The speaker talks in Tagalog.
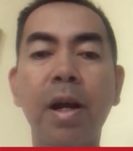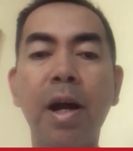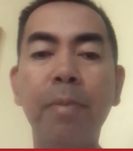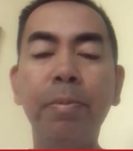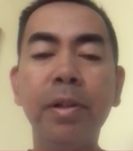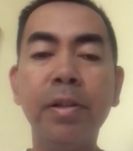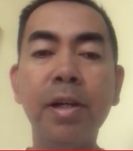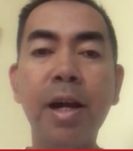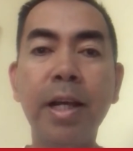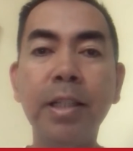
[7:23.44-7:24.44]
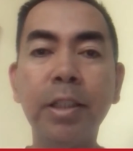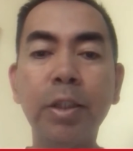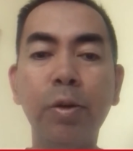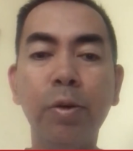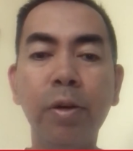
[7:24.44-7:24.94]
After high
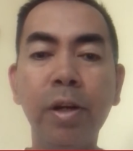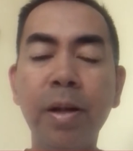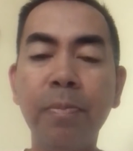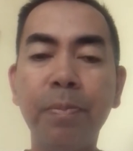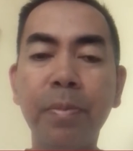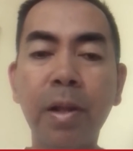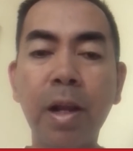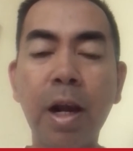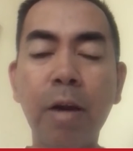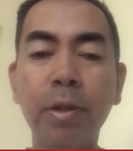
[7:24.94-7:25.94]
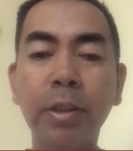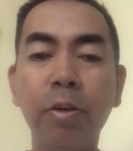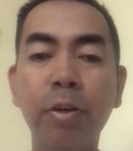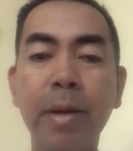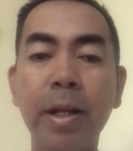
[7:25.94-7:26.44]
school, I was
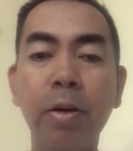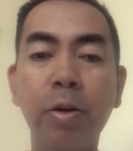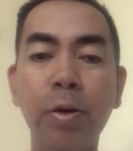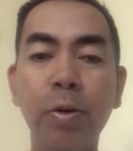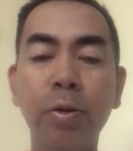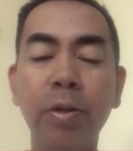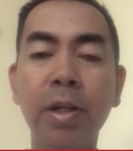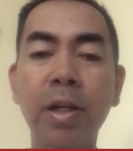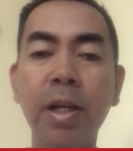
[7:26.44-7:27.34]
on my own.